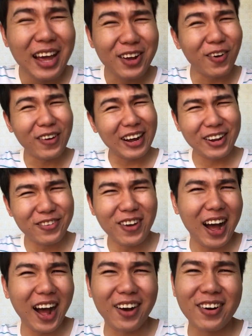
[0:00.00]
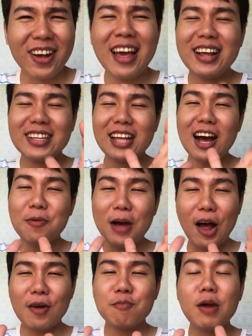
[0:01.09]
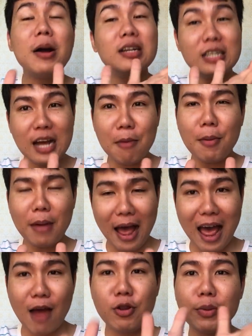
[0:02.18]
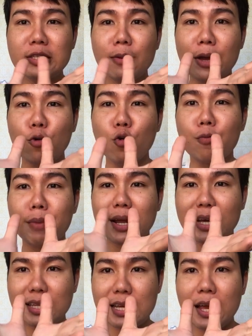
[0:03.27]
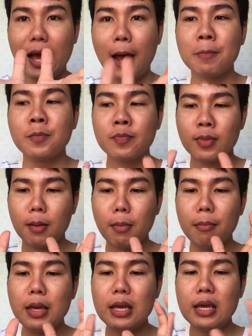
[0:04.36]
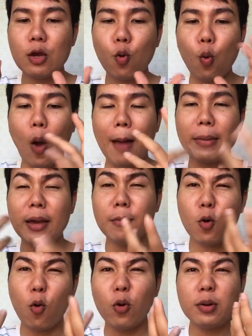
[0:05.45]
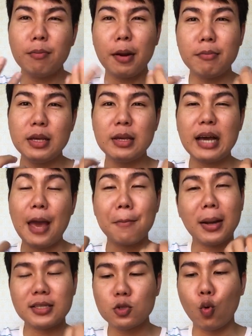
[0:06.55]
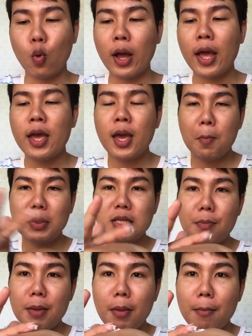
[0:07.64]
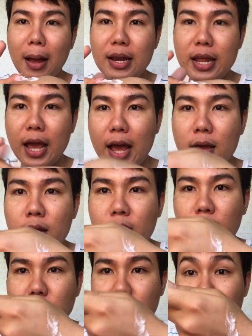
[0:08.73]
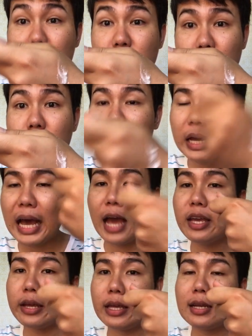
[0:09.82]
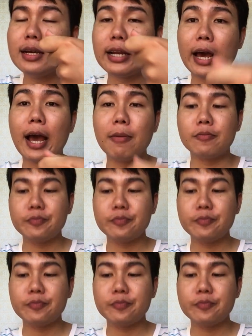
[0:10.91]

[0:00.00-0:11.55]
งงกันหรือเปล่าเนื้อกะเพราเมื่อเนื้อมะพร้าวที่มันจะไปขูดเป็นกะทิอะครับ มันมีความเข้มข้น มันมีไขมันสูงอะมันจะเป็นประมาณเนี้ย เออ คล้ายๆอย่างนี้เลยนะครับ